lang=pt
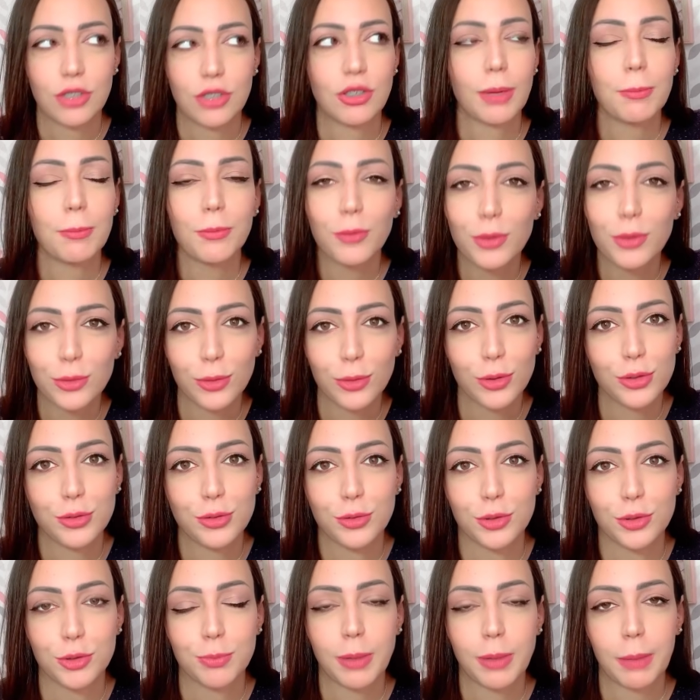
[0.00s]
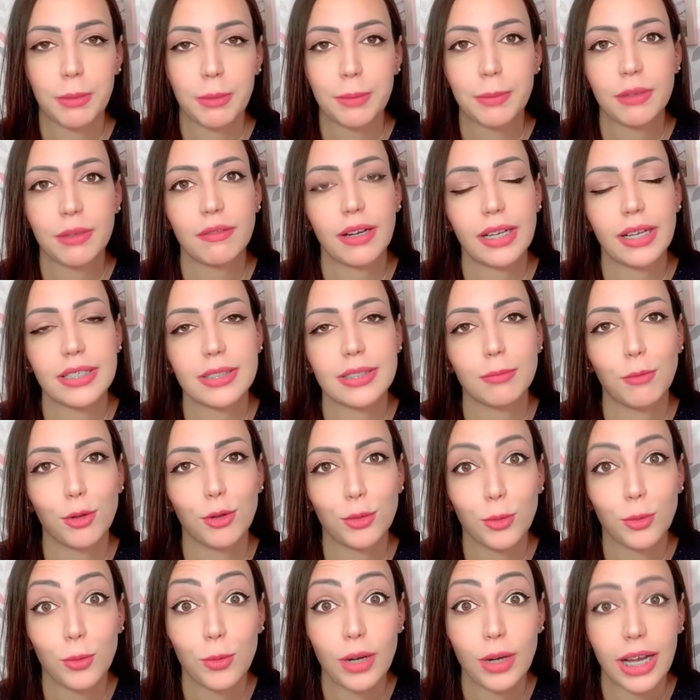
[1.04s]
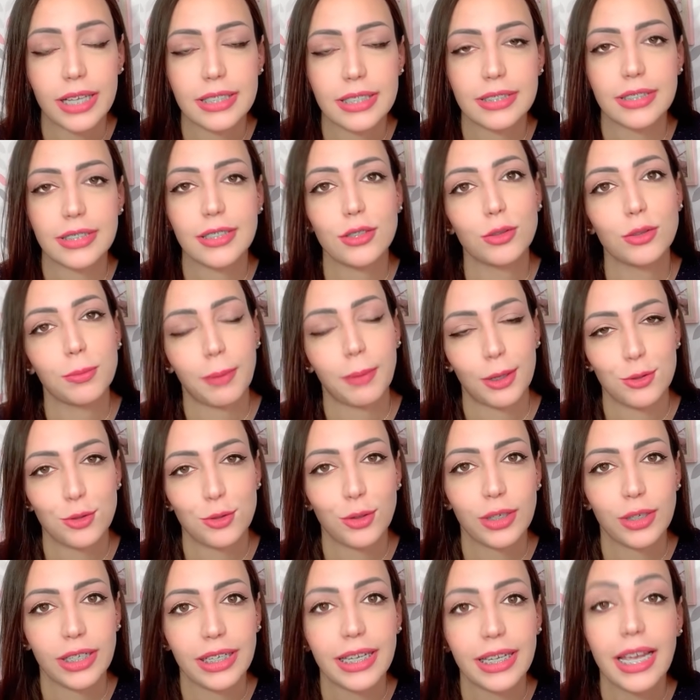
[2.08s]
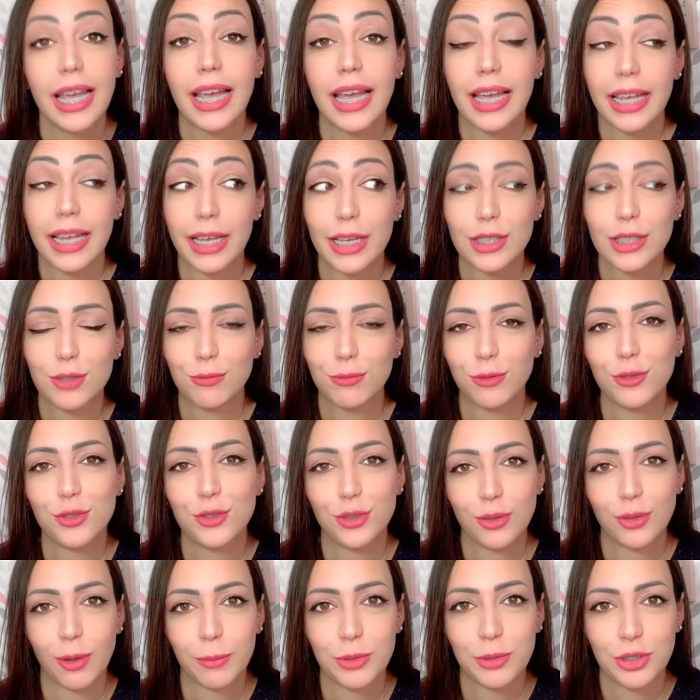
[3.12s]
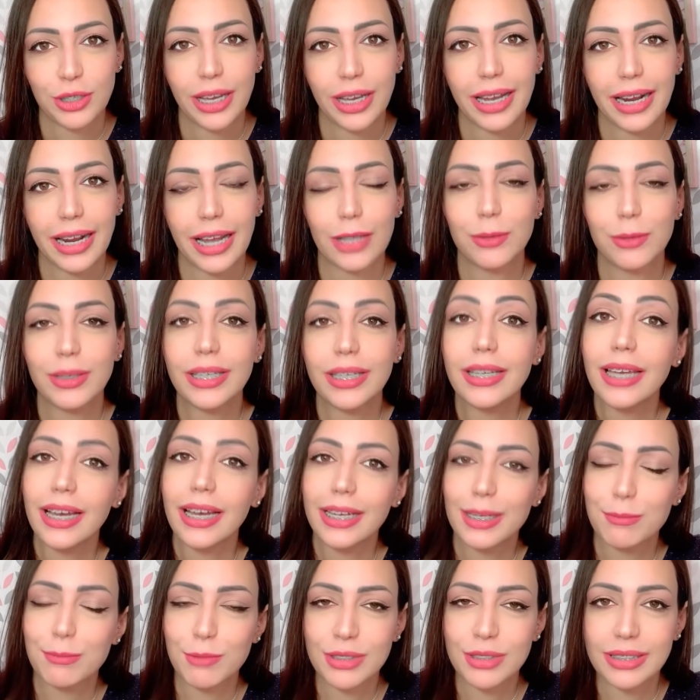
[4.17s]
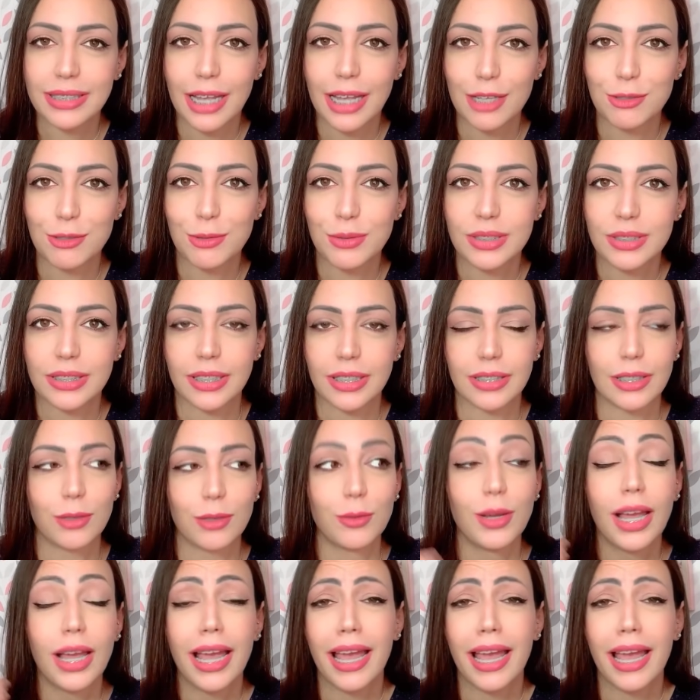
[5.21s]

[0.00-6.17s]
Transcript: É muito gostoso. Para mim prevalece muito o cassis, o patchouli, esse fundinho almiscarado e a cremosidade do sândalo.